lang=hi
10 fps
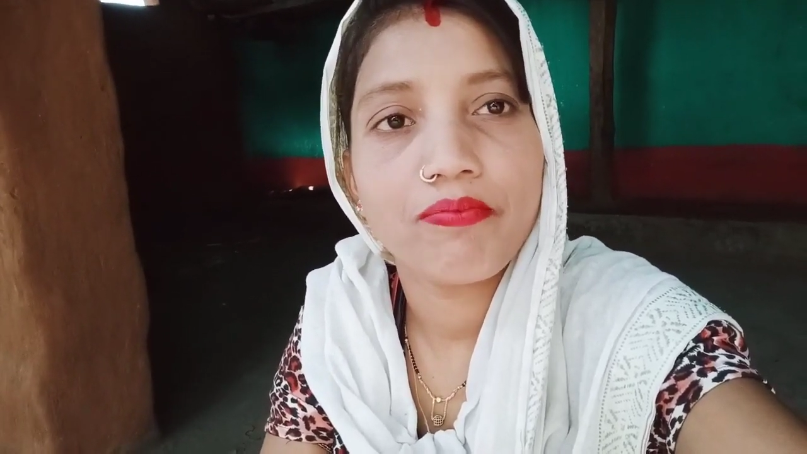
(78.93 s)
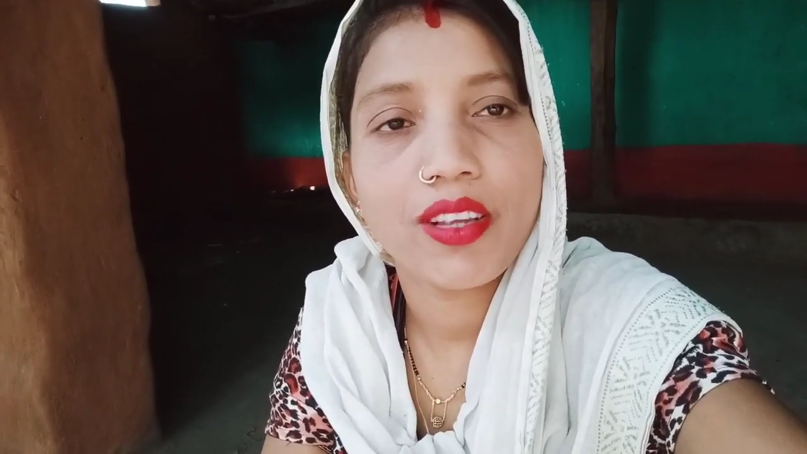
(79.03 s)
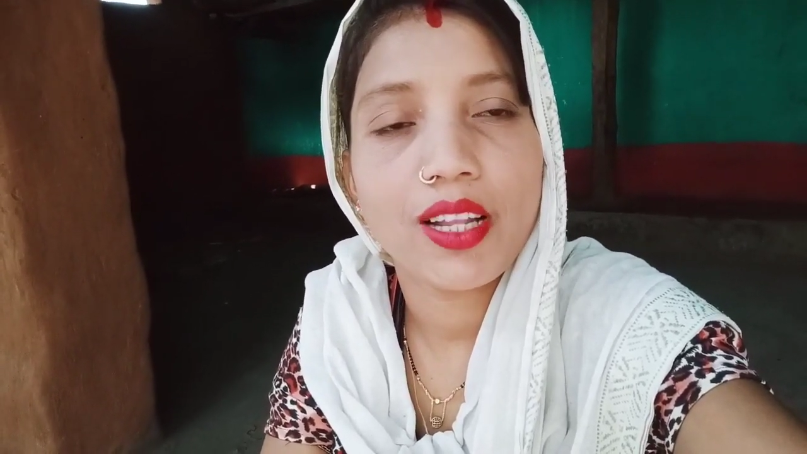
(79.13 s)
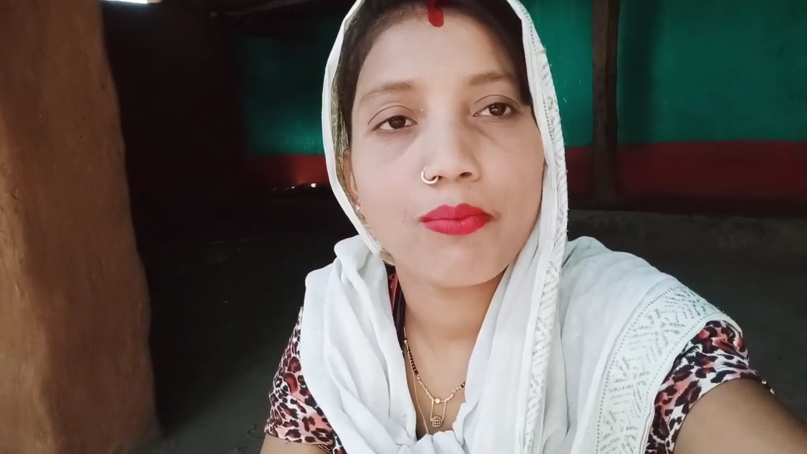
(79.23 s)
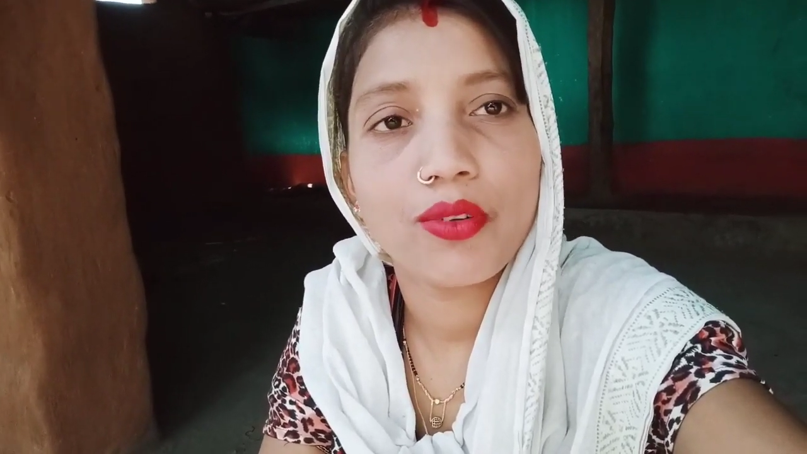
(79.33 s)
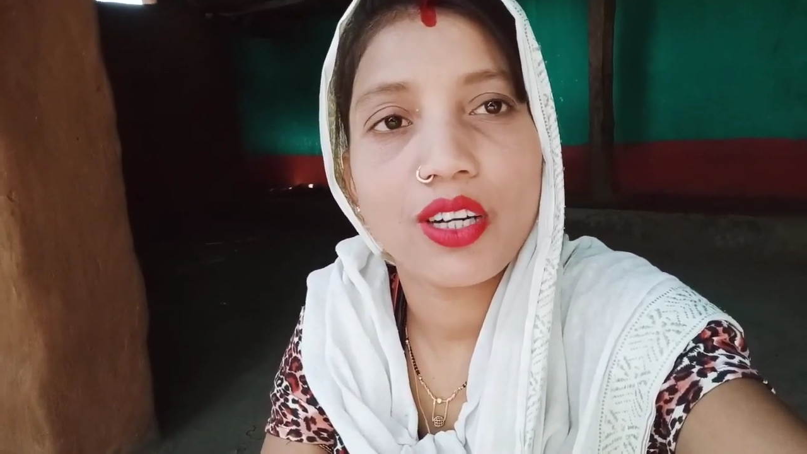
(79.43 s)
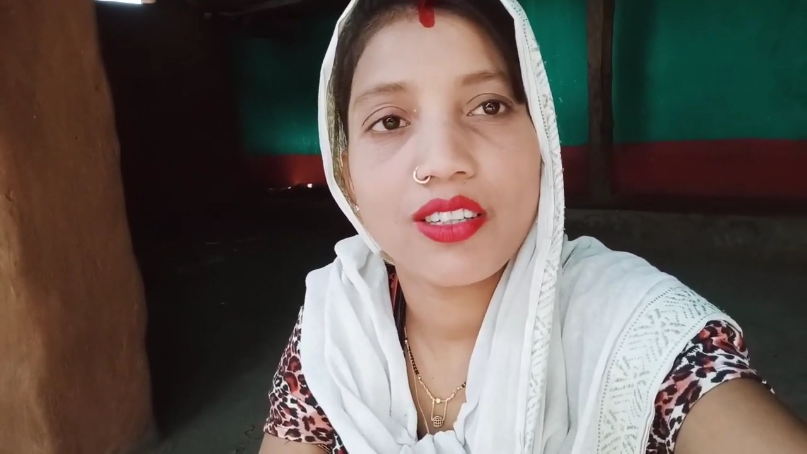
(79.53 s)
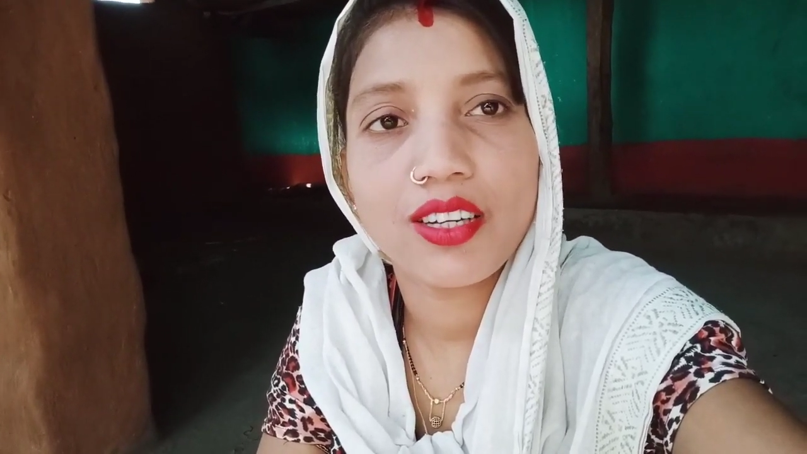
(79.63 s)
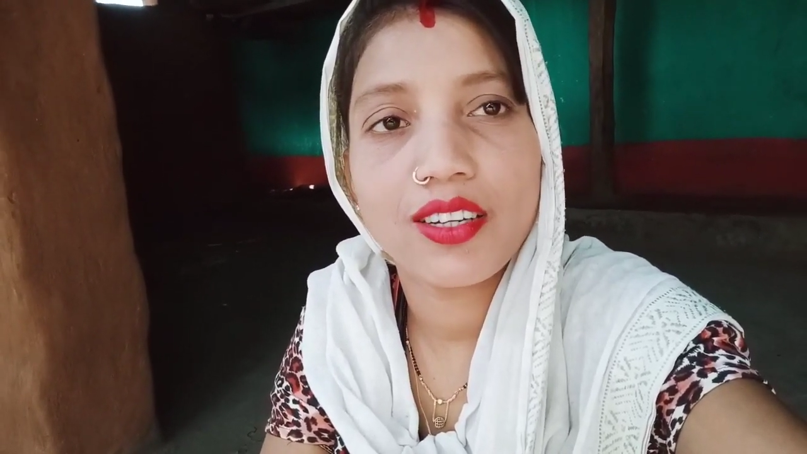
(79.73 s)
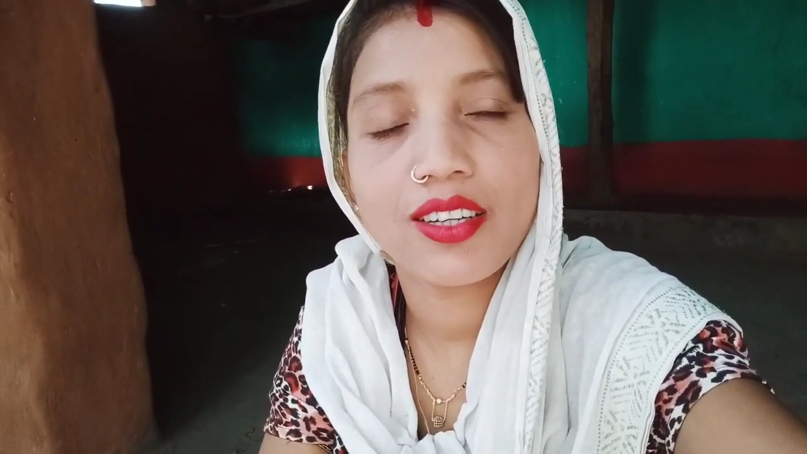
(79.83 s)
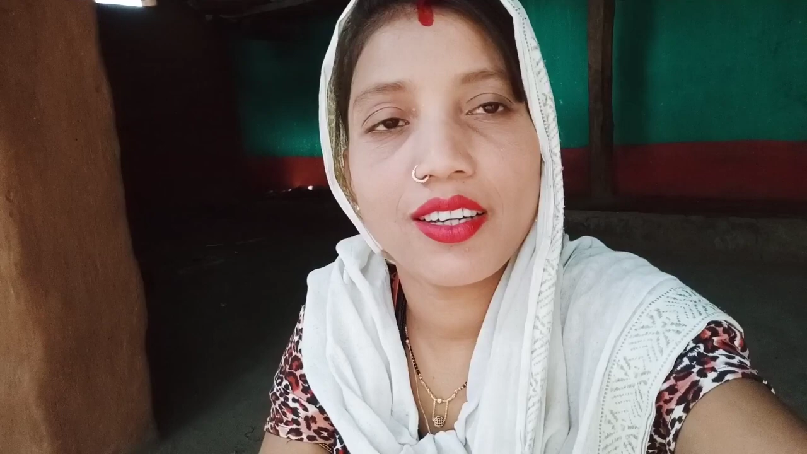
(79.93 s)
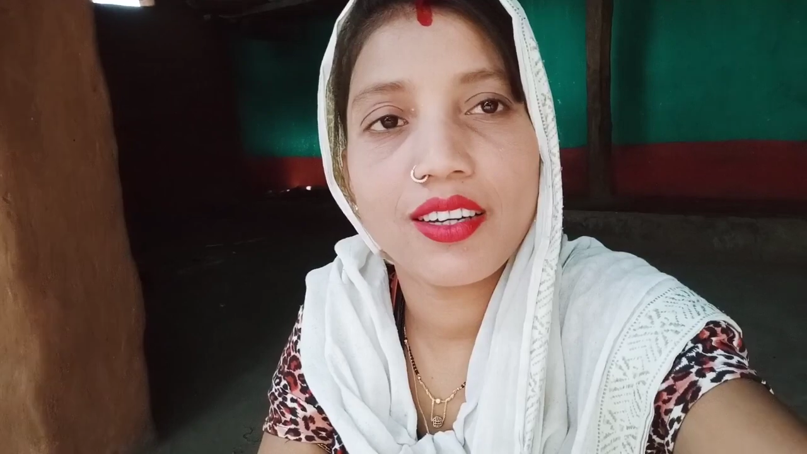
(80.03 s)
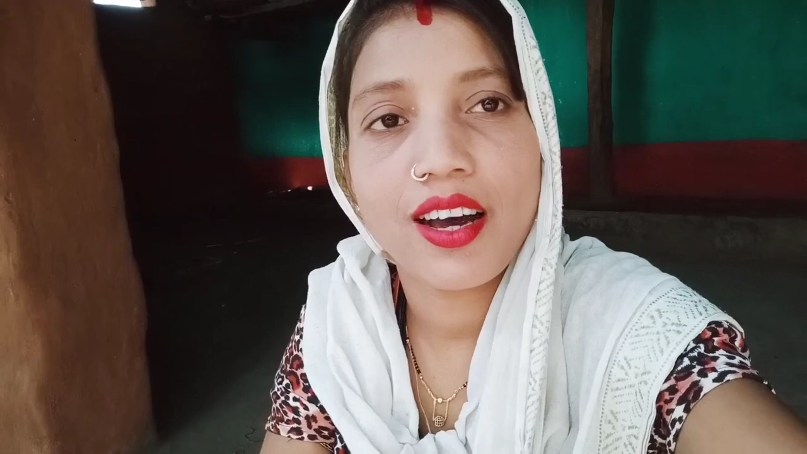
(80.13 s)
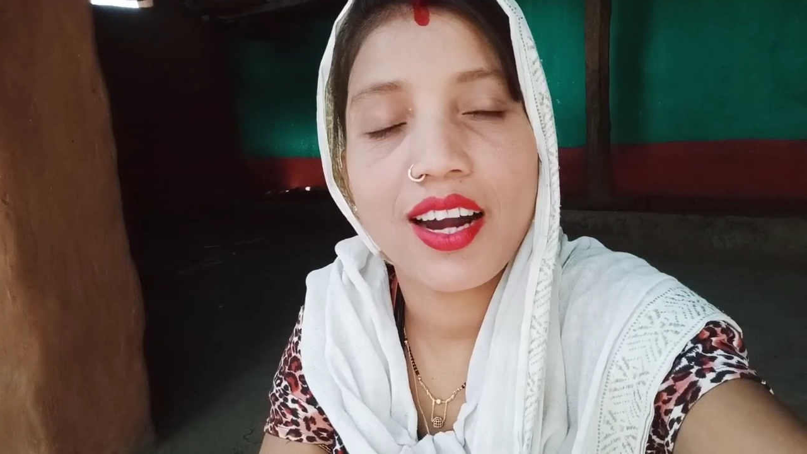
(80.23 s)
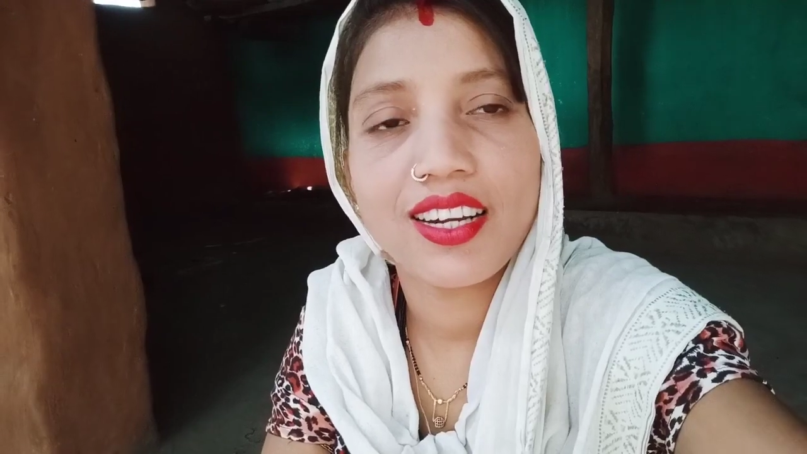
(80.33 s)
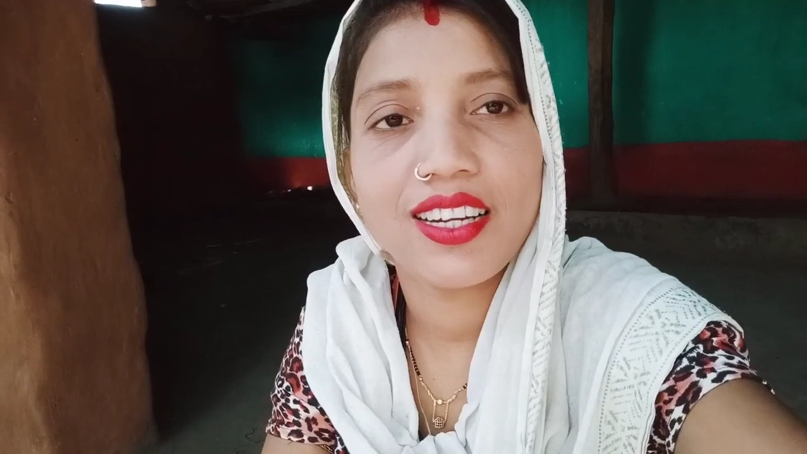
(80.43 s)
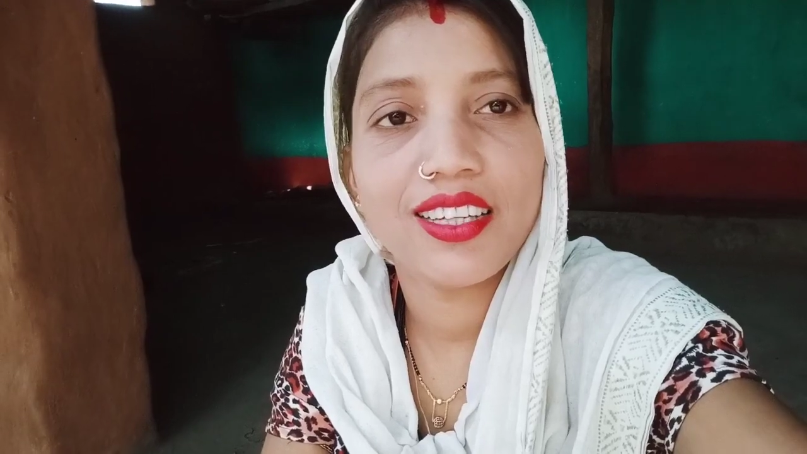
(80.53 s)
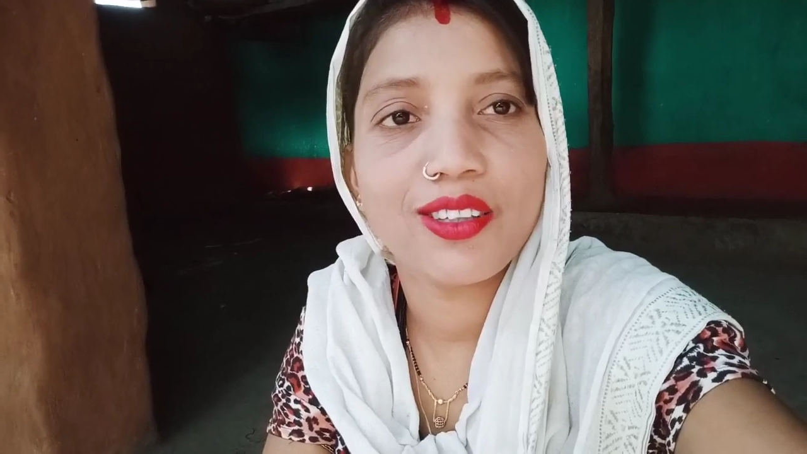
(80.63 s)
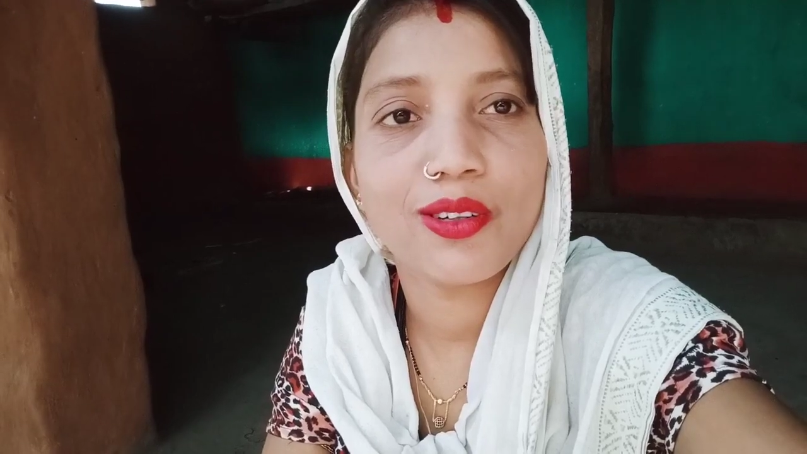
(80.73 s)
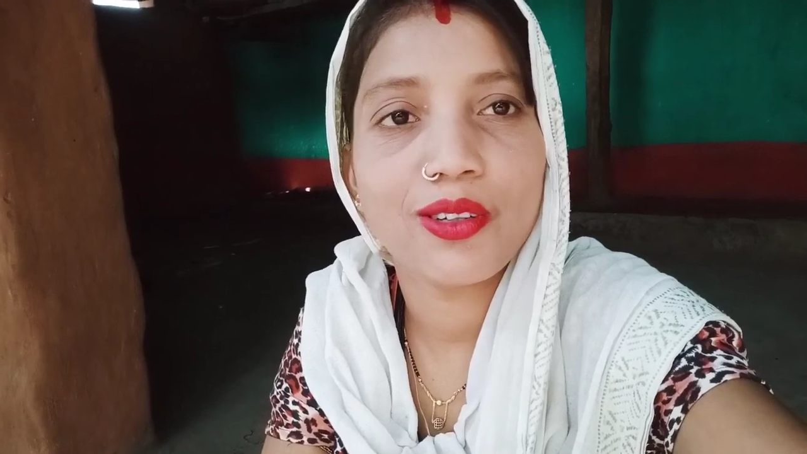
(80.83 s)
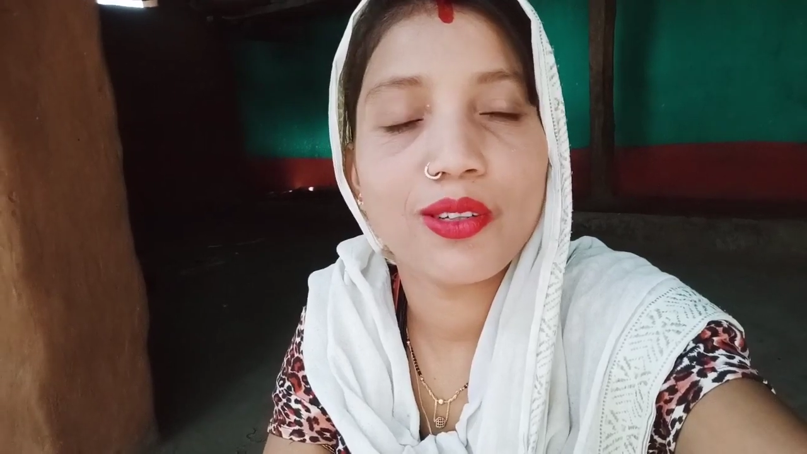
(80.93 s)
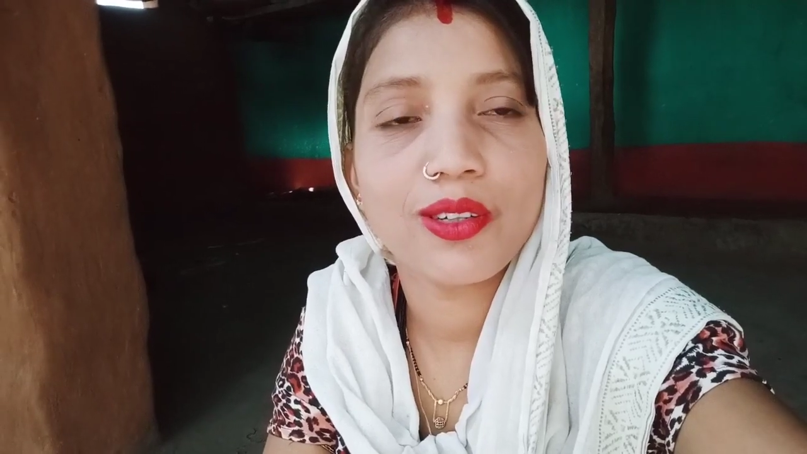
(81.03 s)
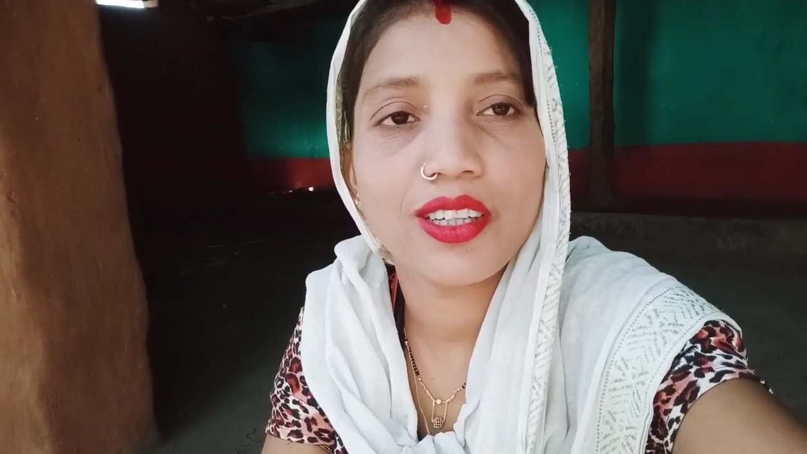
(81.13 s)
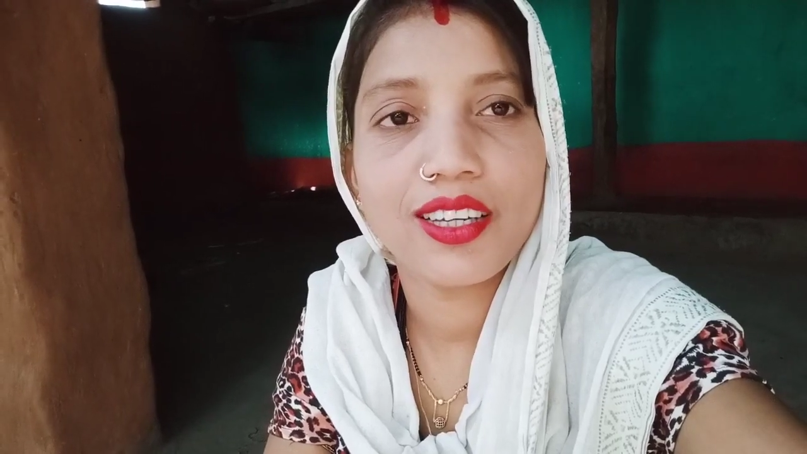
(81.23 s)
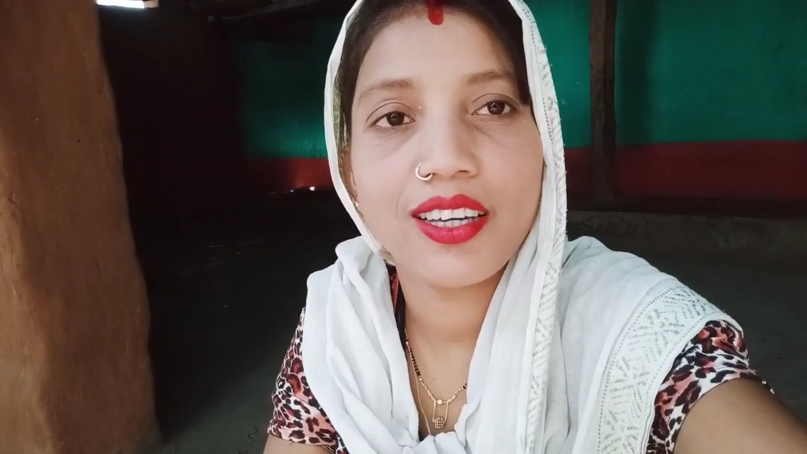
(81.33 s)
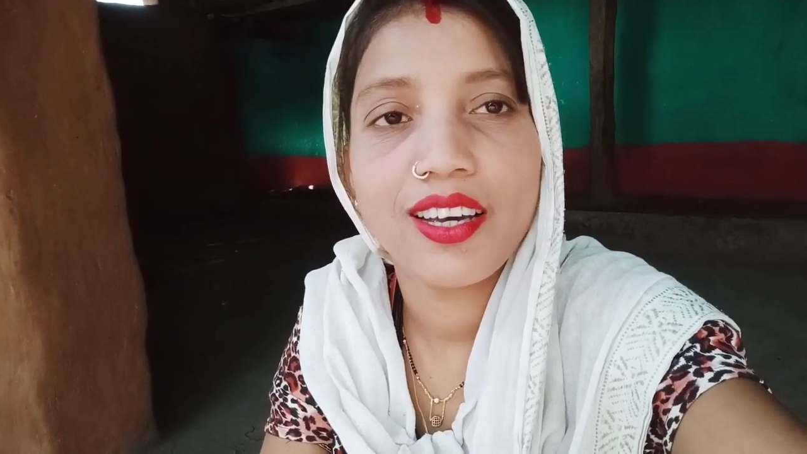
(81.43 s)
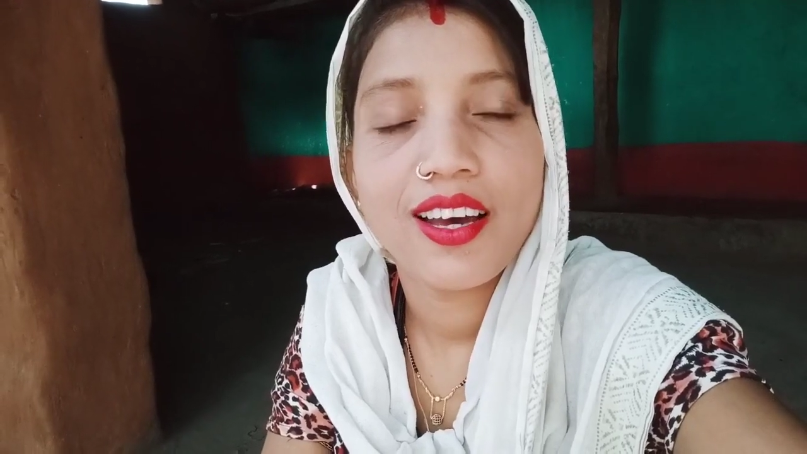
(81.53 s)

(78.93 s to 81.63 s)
मतलब पूरा झर गए खा डाले तोड़ तोड़ के